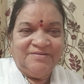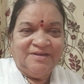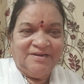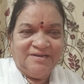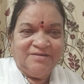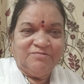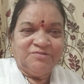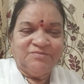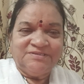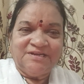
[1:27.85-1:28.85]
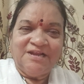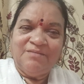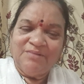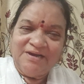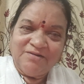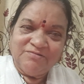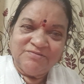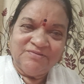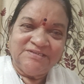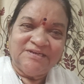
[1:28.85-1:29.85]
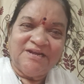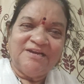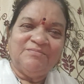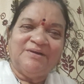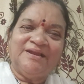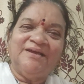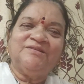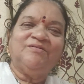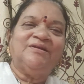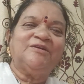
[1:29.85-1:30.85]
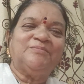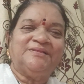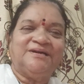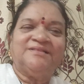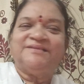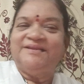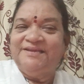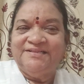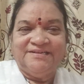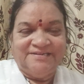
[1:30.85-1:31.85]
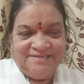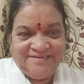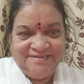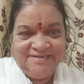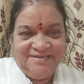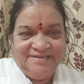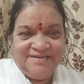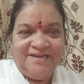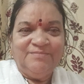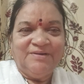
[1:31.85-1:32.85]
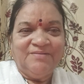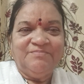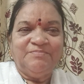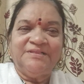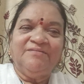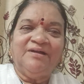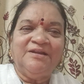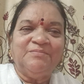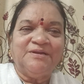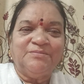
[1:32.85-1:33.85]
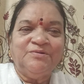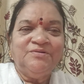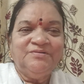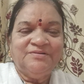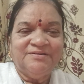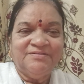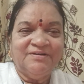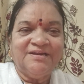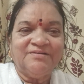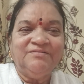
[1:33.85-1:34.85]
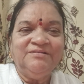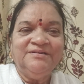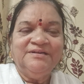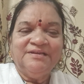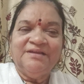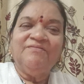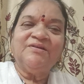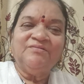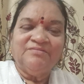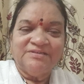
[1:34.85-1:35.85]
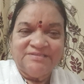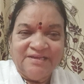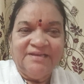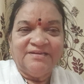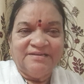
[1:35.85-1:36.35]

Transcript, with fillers: నాన్నగారి కోసం వచ్చారా అమ్మగారి కోసం వచ్చారా అనే మర్యాదలు వాళ్ళకు పెద్దగా తెలియదండి కానీ మనం పెద్దవాళ్ళం మనము వాళ్ళకు ఎవరు వస్తే